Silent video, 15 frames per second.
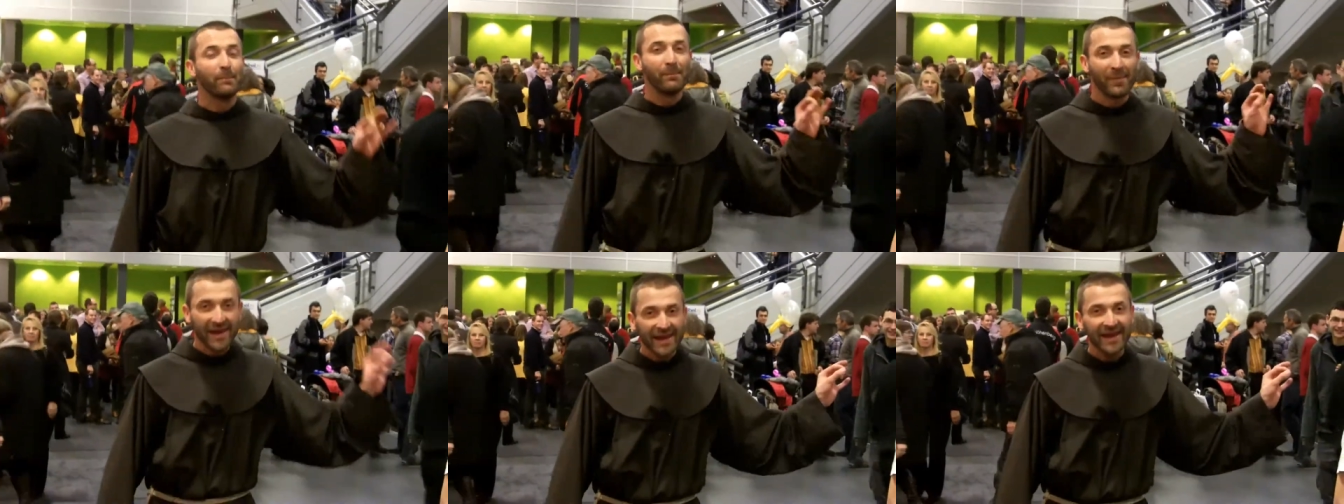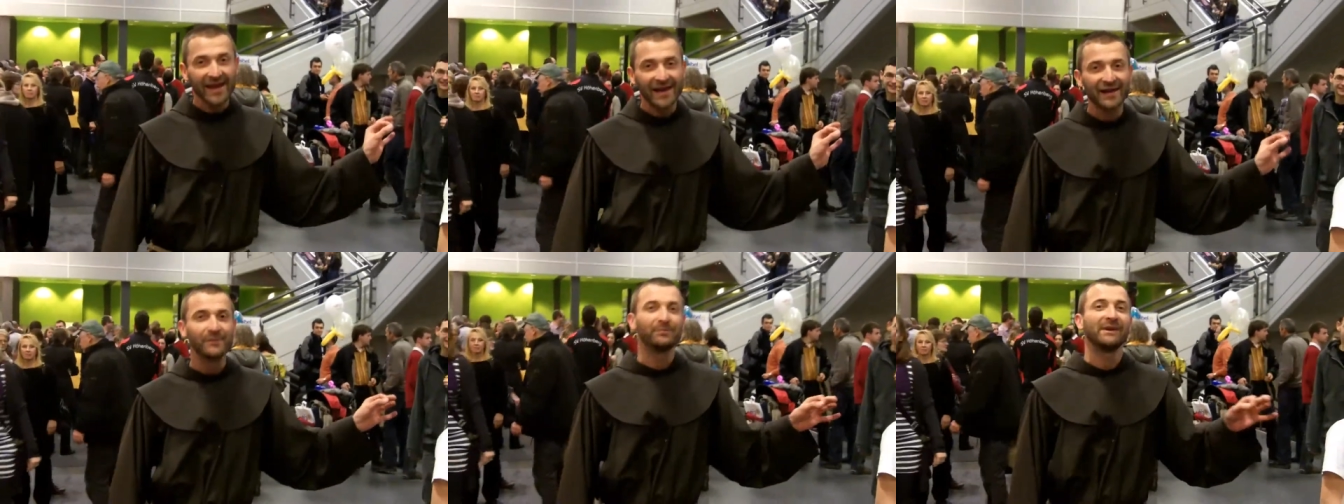
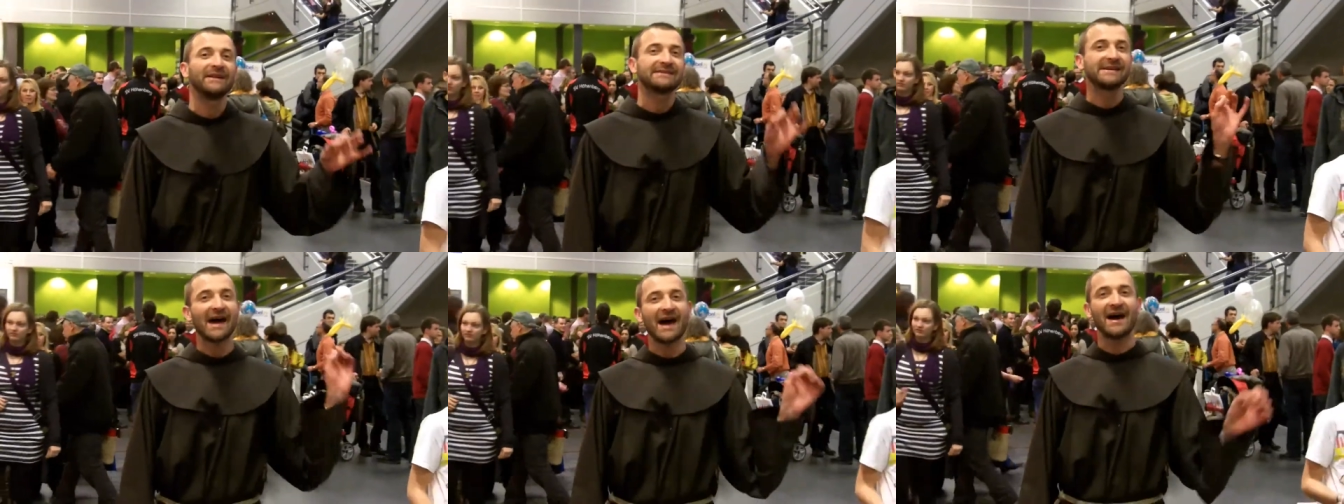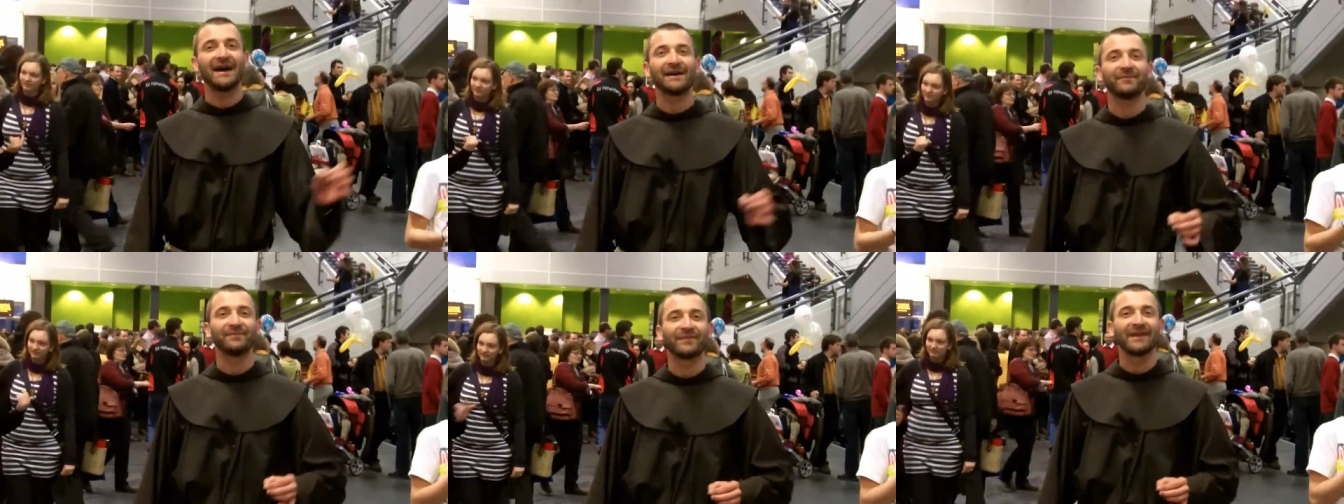Mehr mit
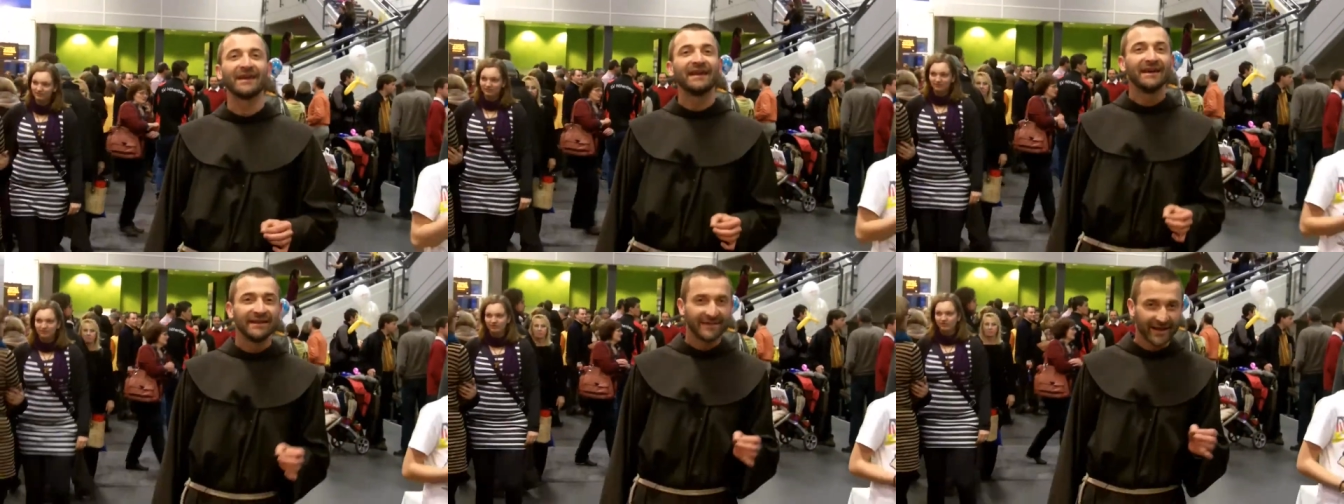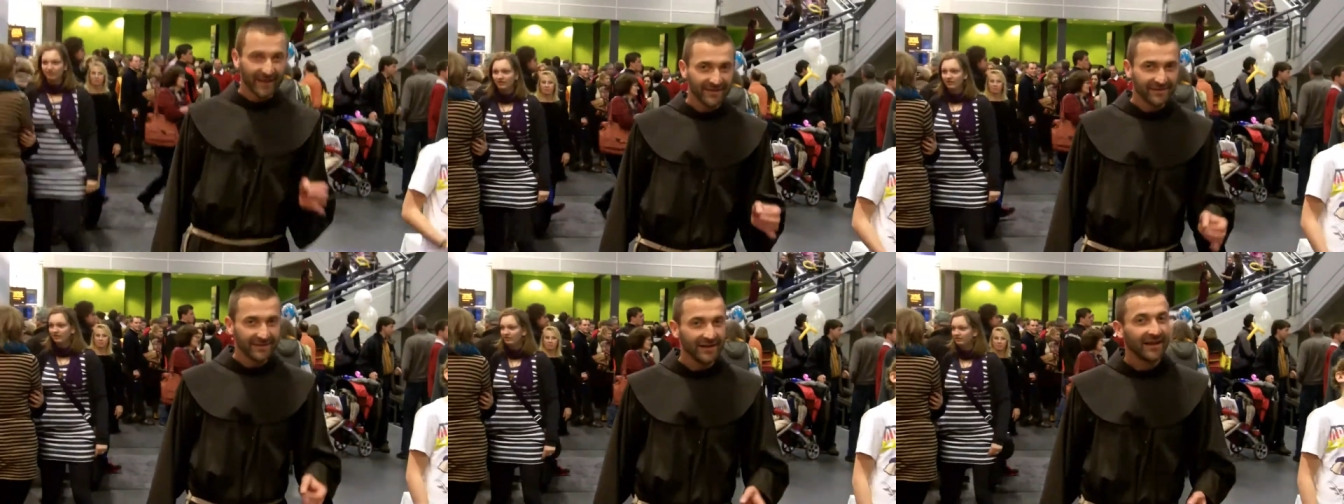H.
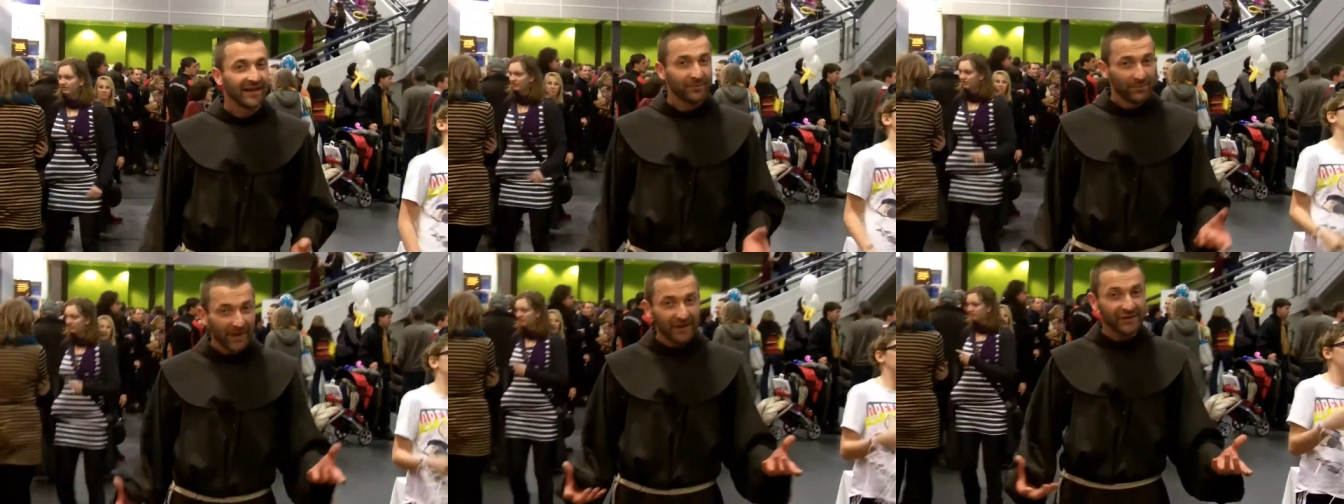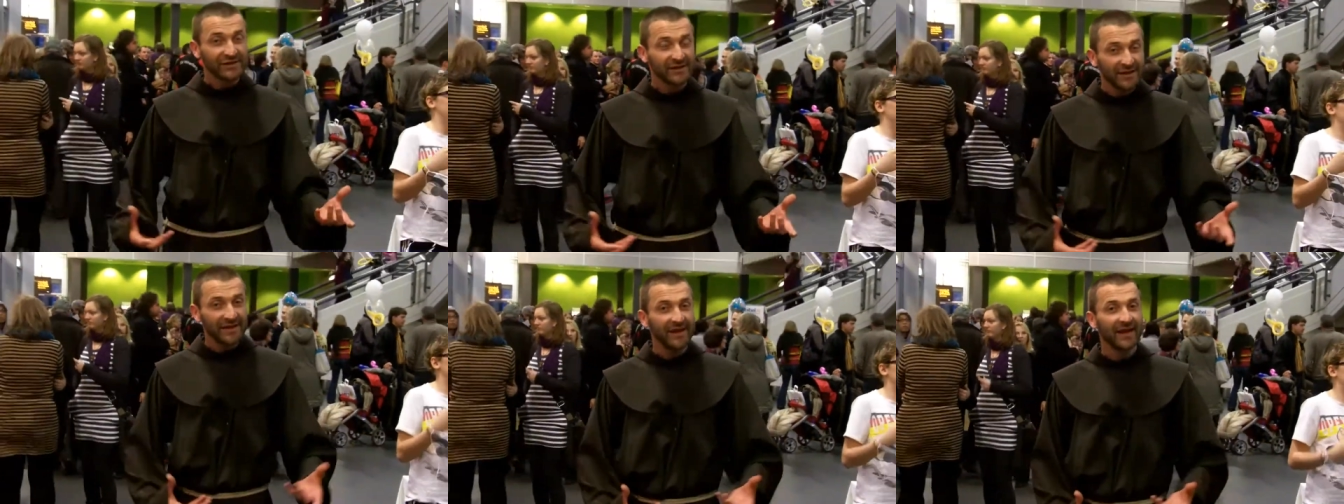Denn Menschen,
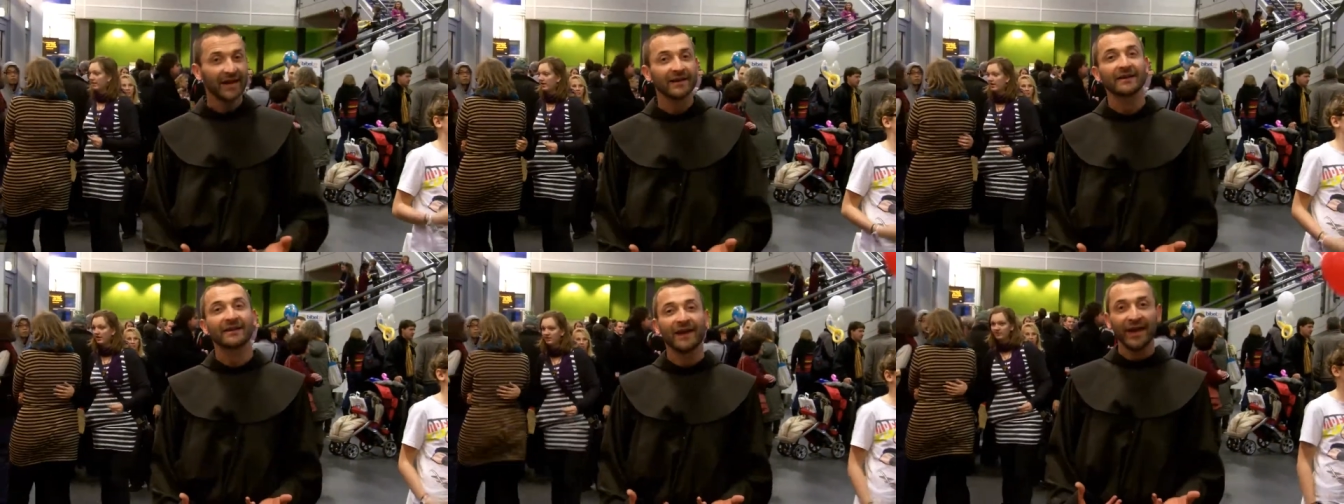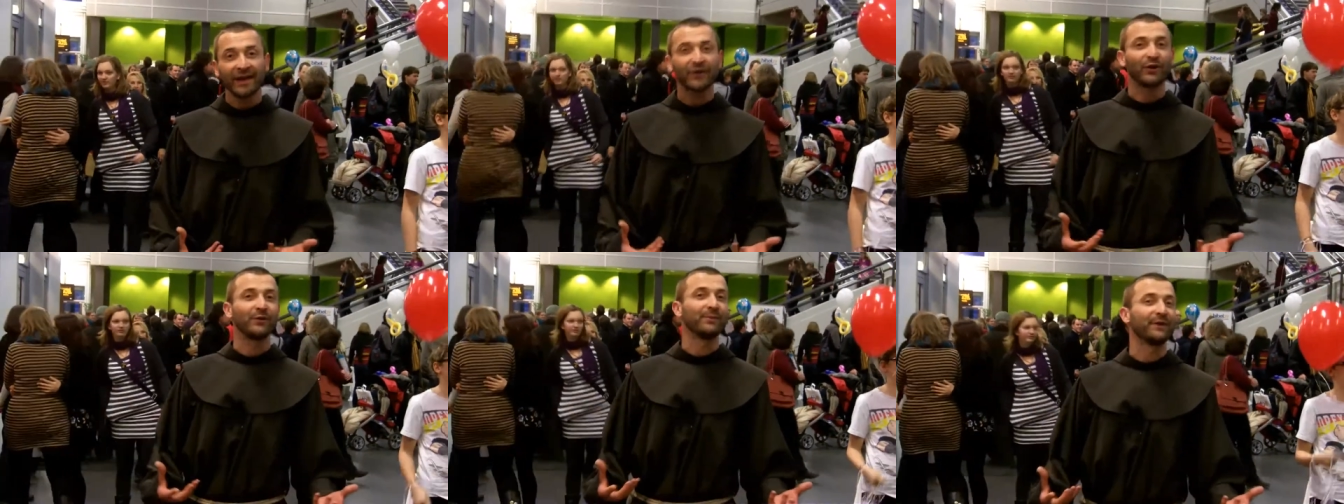die hierher
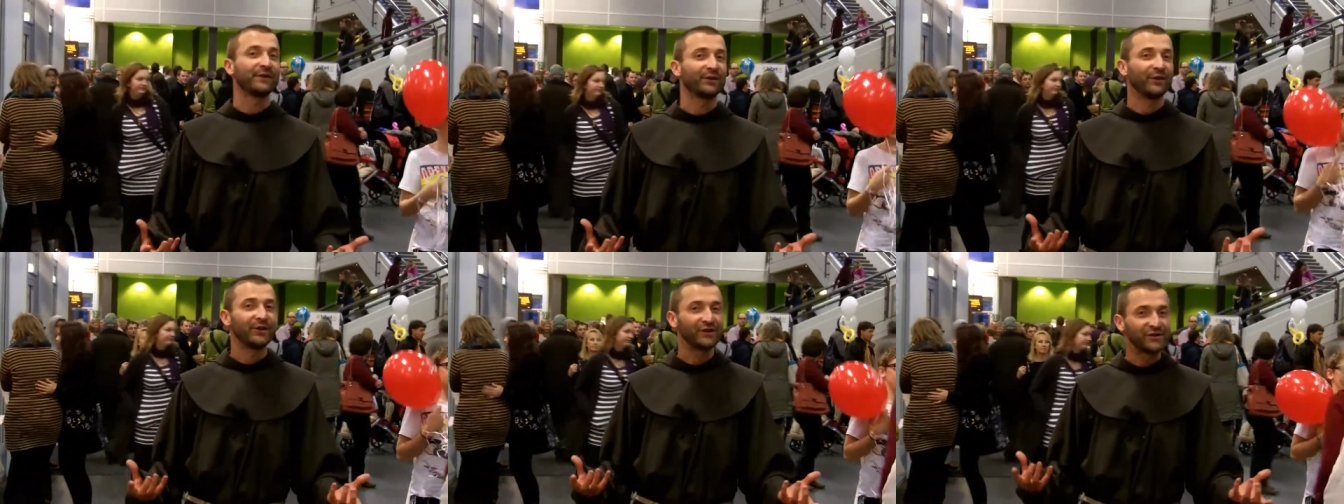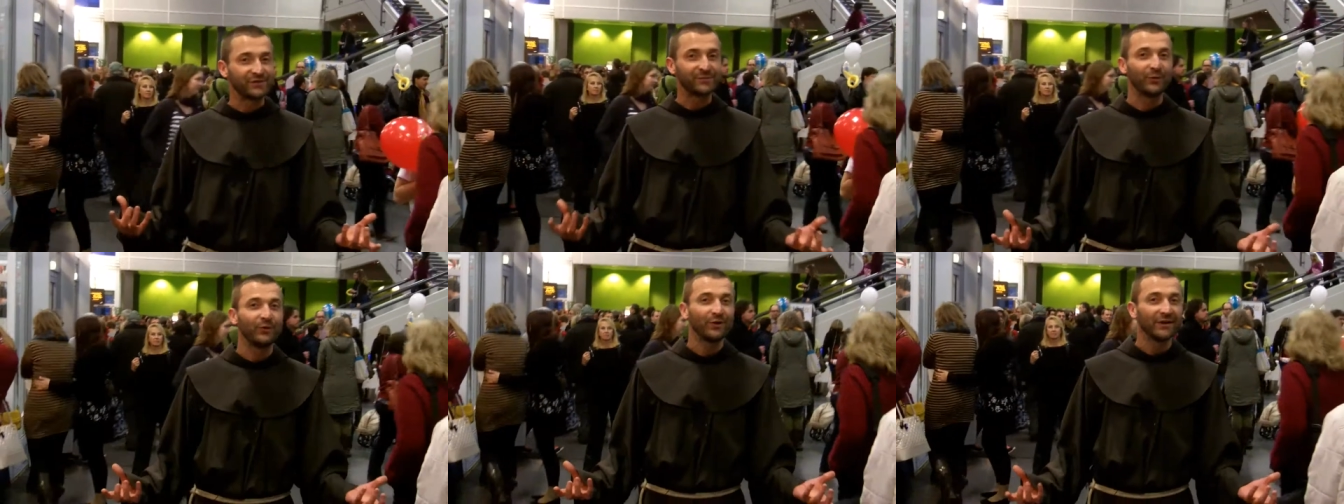kommen, können
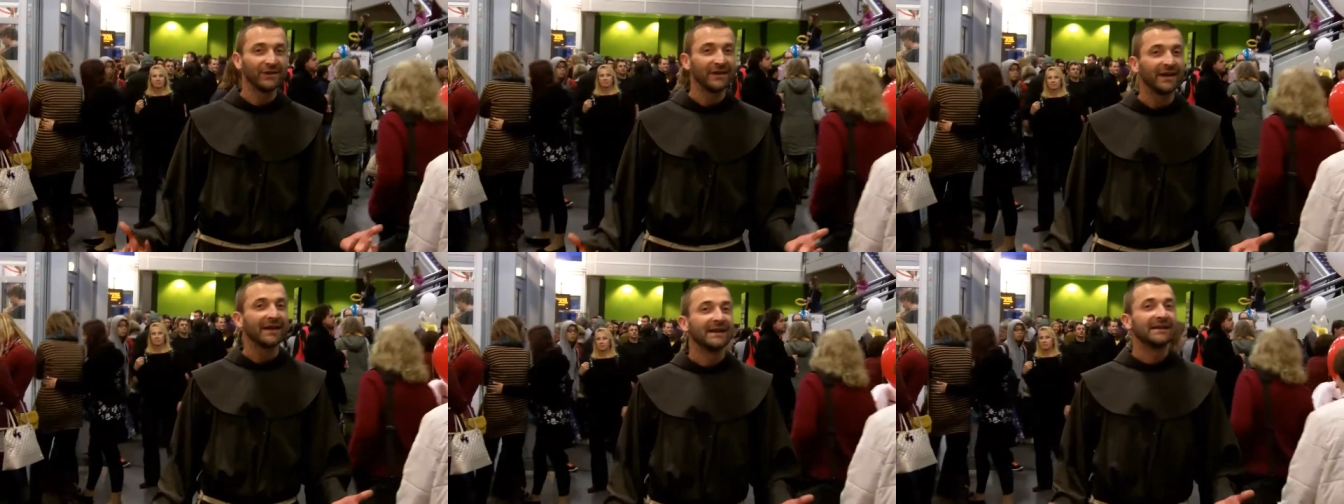spüren,